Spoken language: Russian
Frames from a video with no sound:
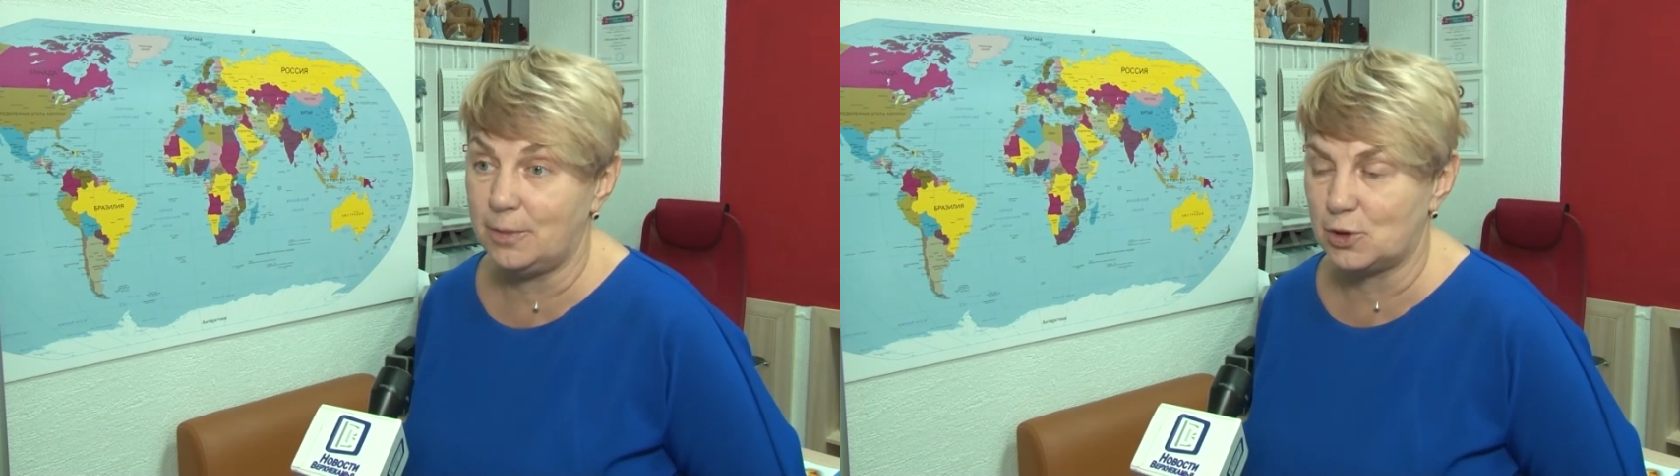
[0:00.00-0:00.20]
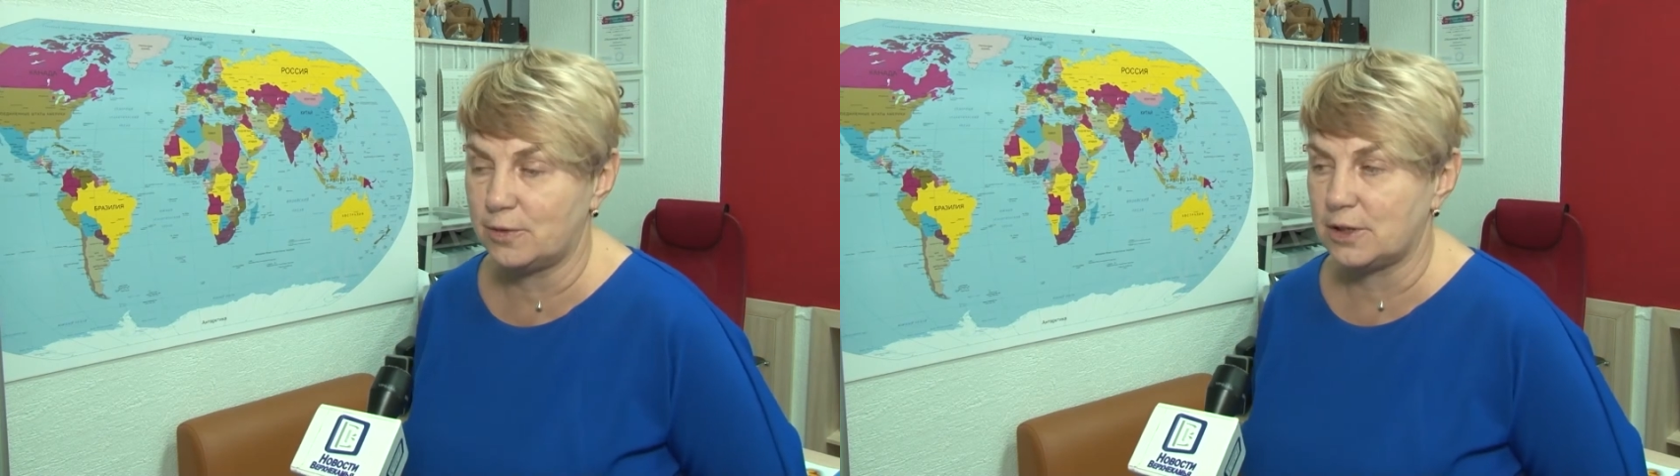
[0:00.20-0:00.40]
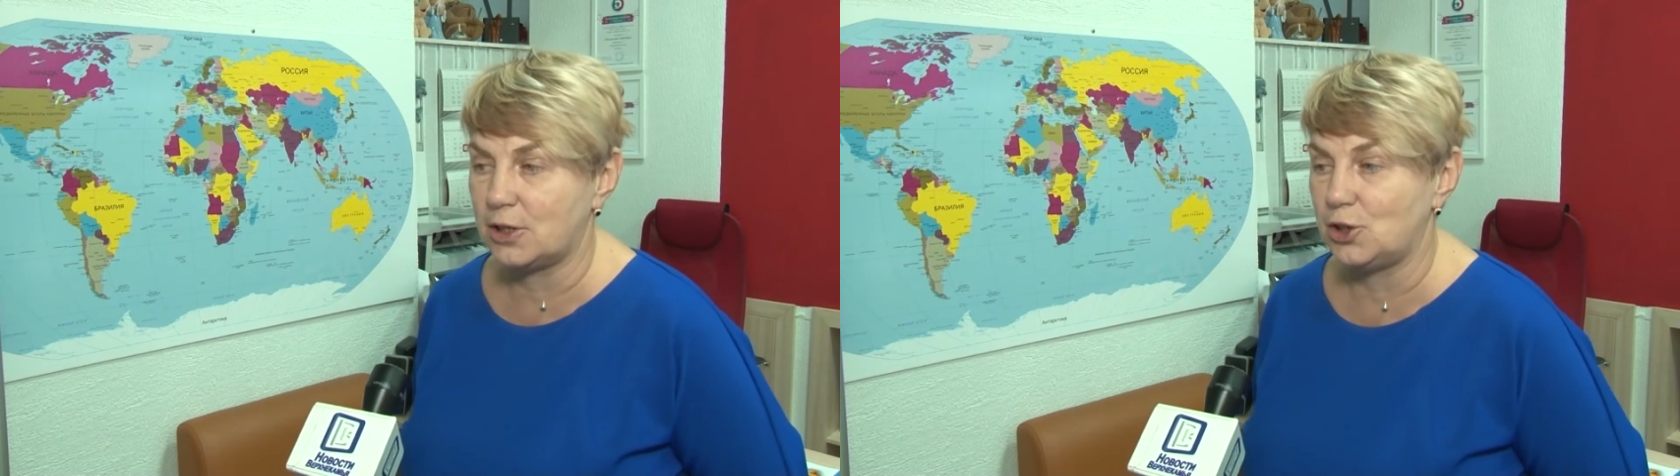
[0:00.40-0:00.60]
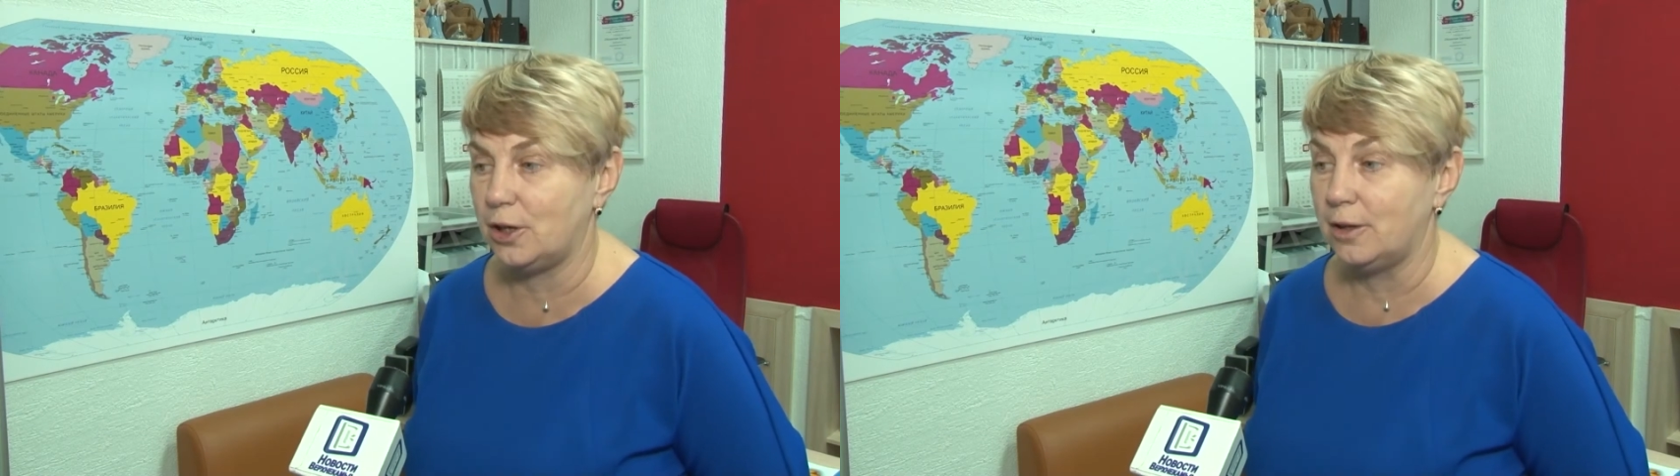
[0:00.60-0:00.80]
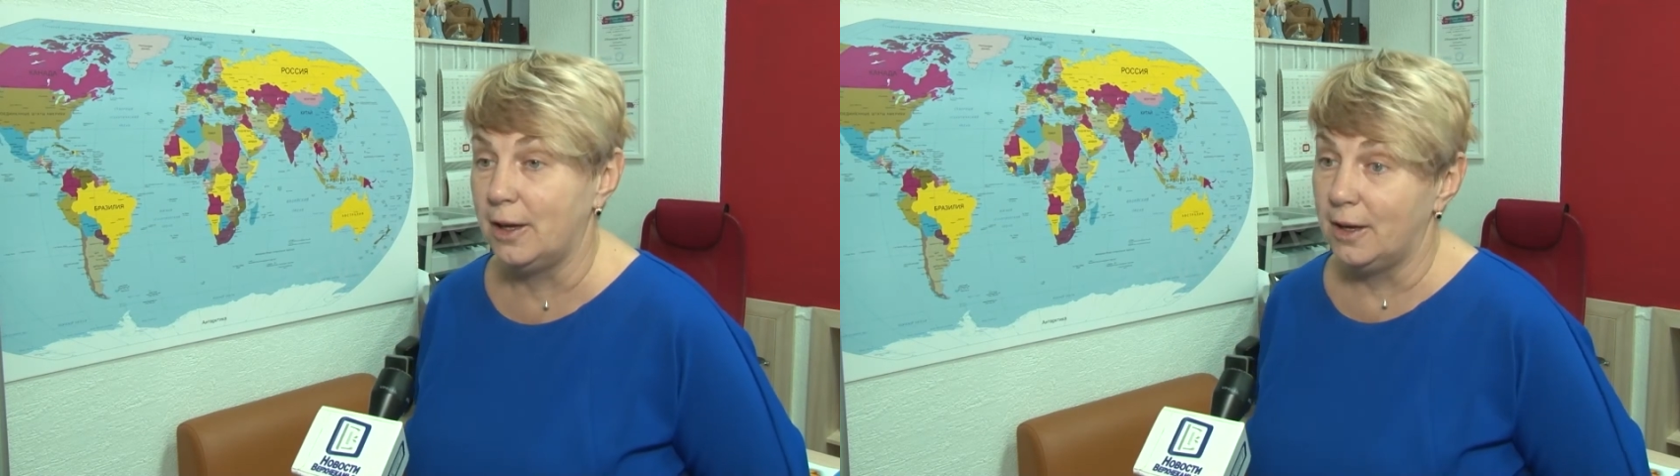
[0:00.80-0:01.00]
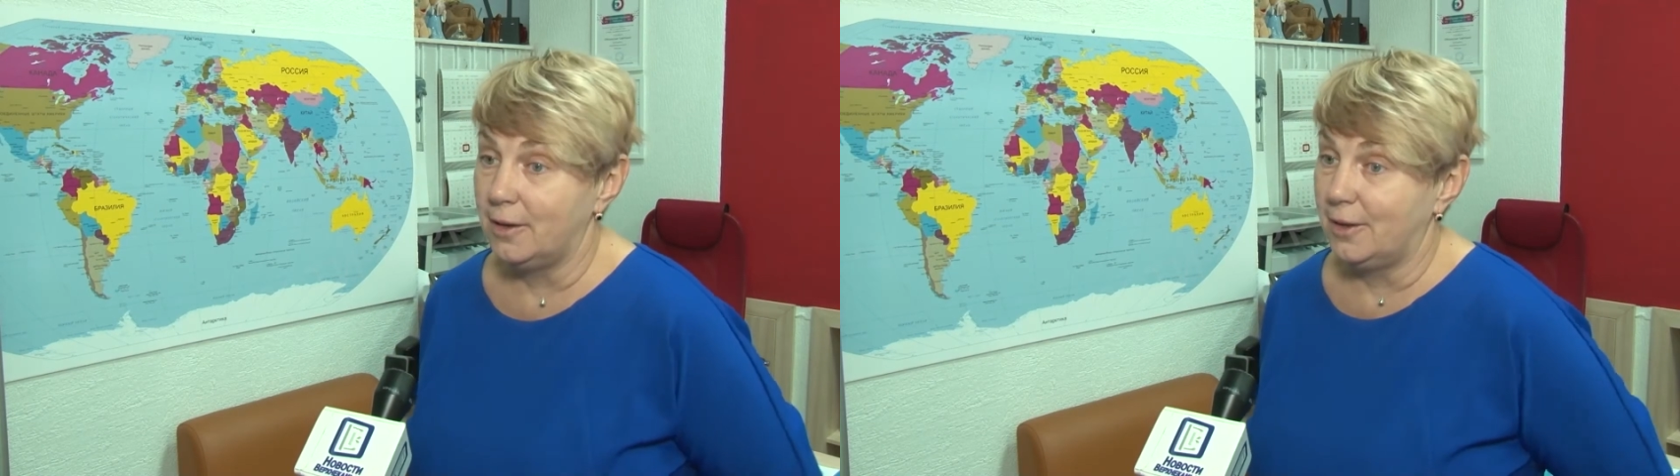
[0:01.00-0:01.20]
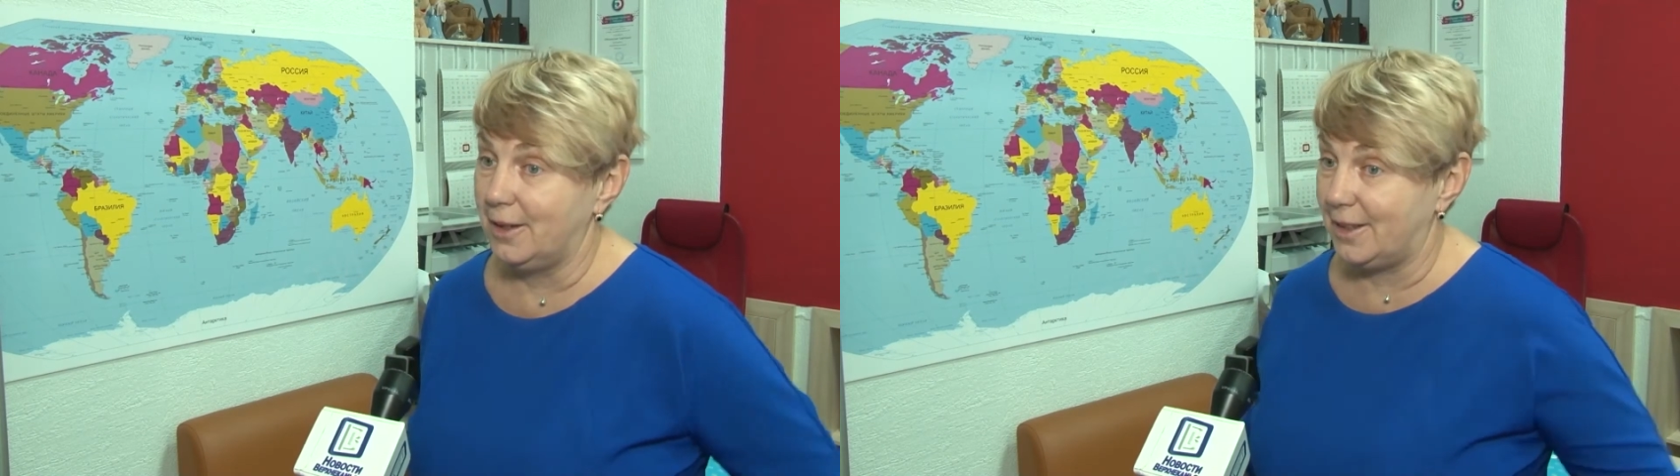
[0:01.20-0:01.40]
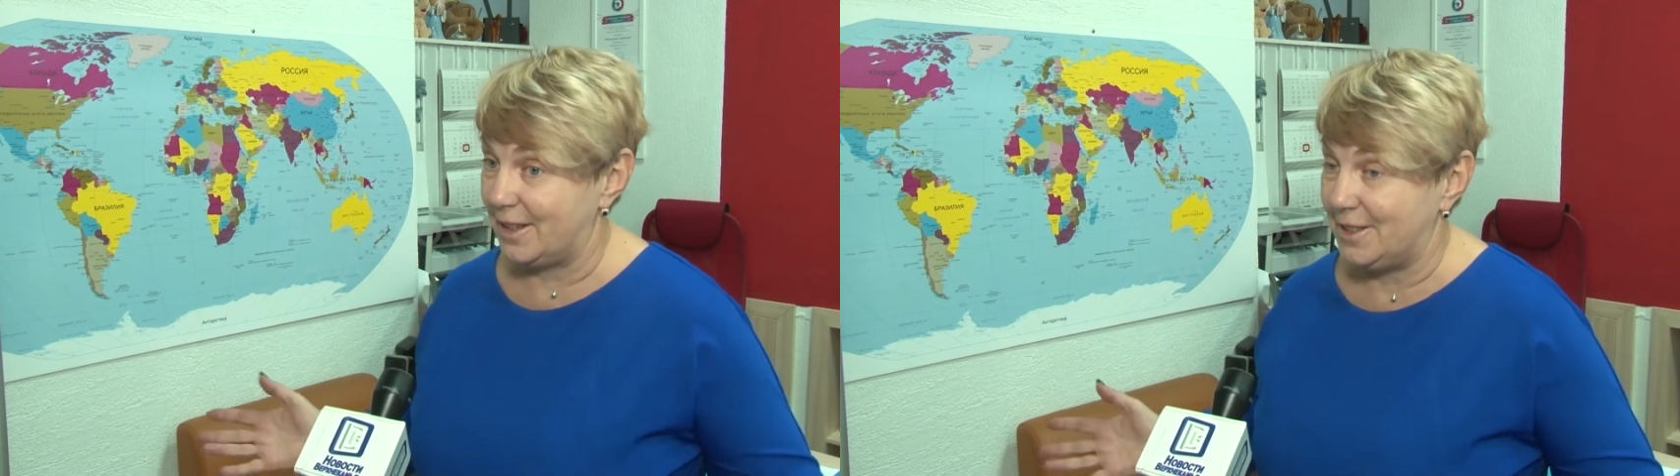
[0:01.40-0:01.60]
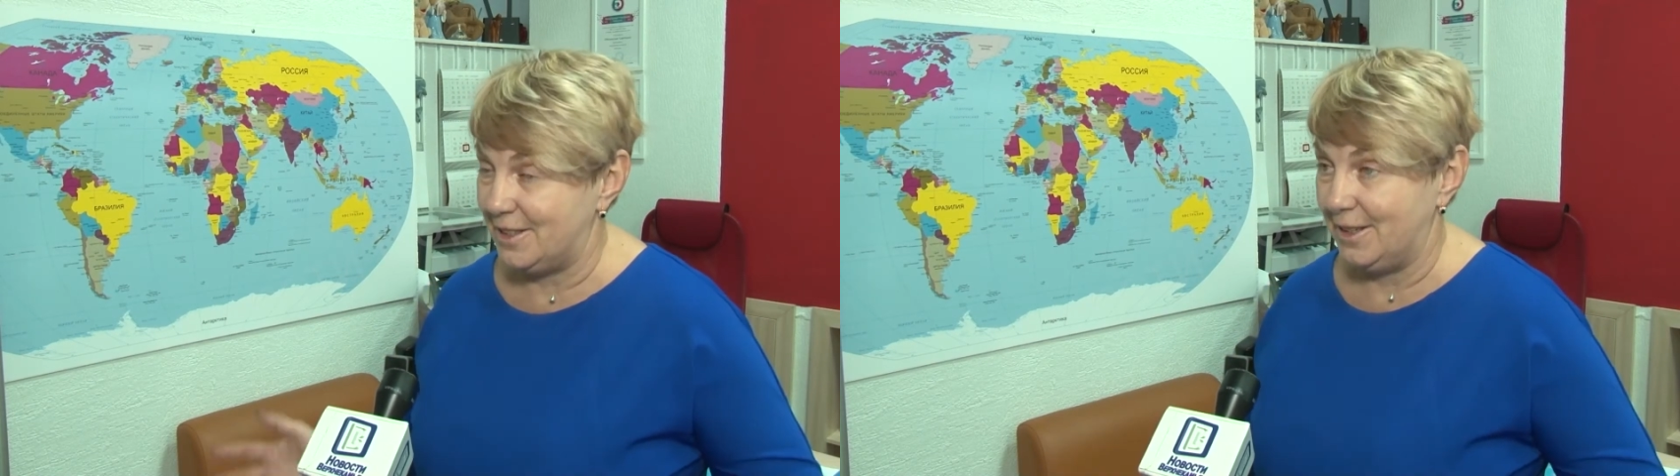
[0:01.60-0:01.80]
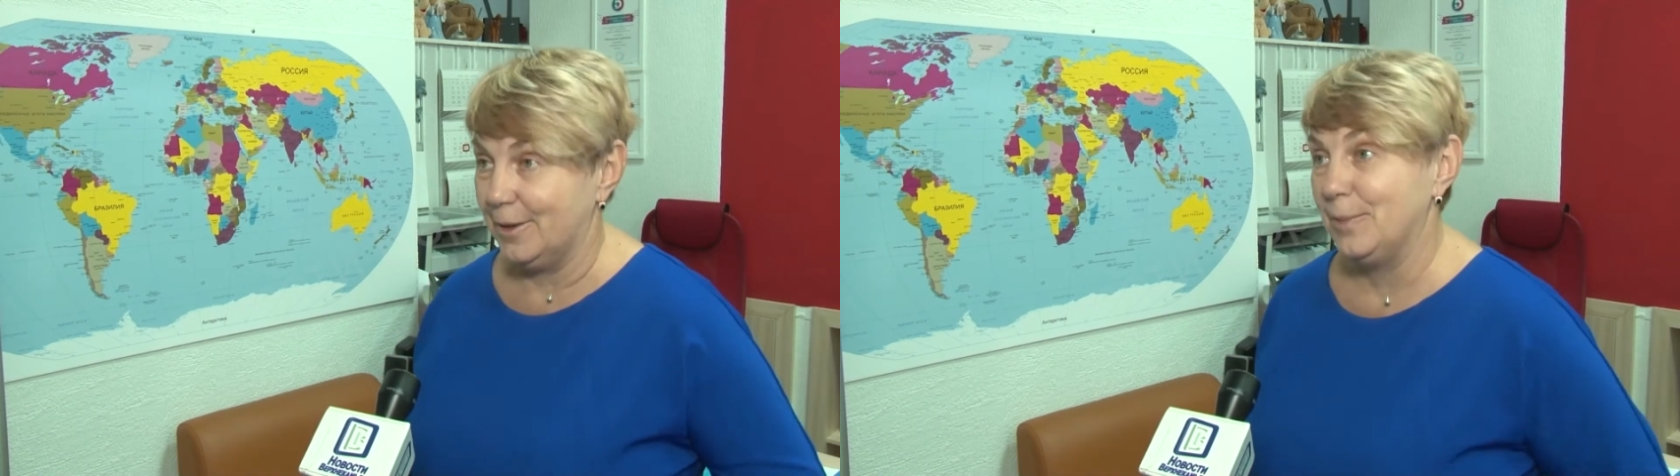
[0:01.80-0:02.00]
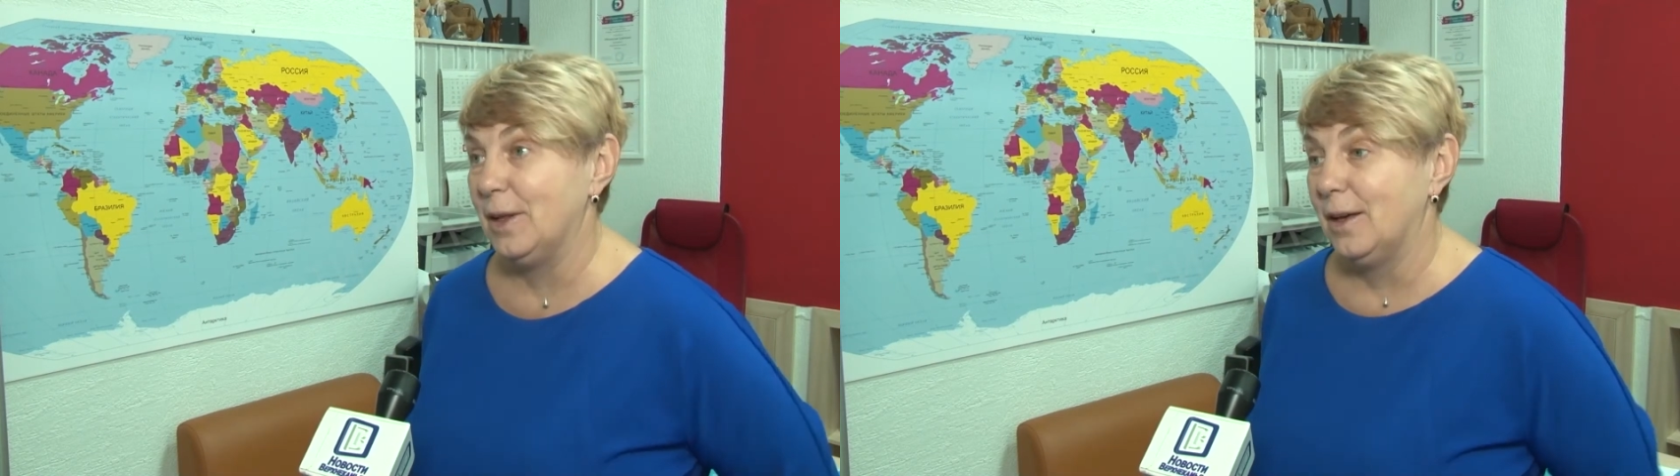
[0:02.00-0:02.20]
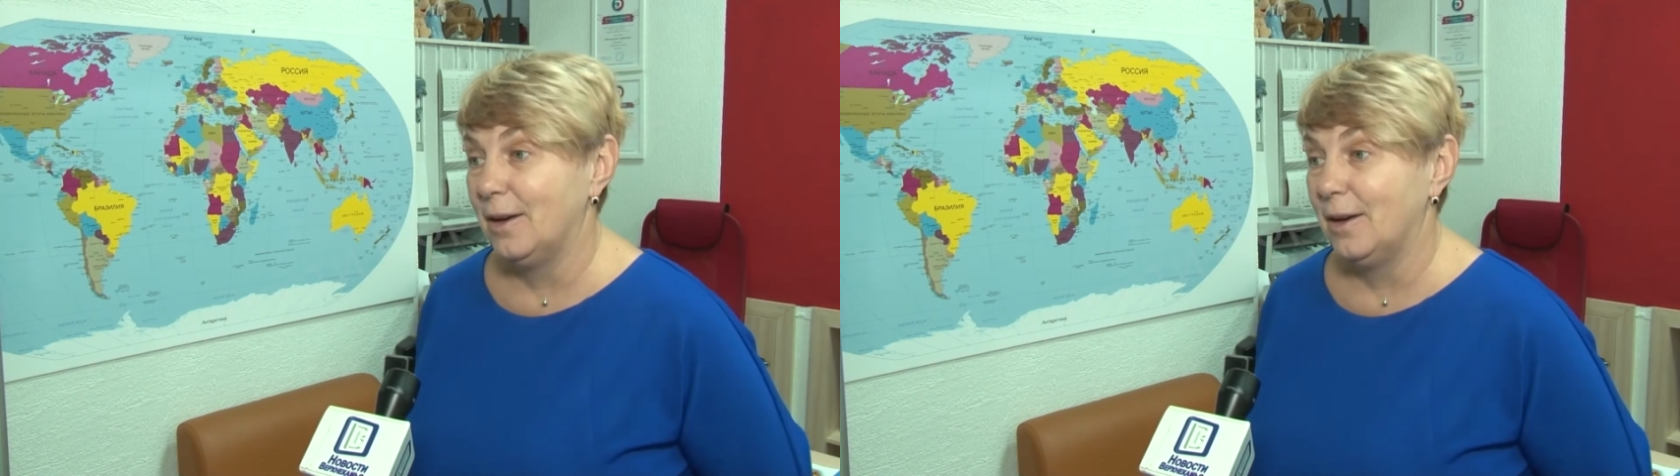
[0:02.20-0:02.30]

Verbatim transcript: им же возвращают. Это Россия.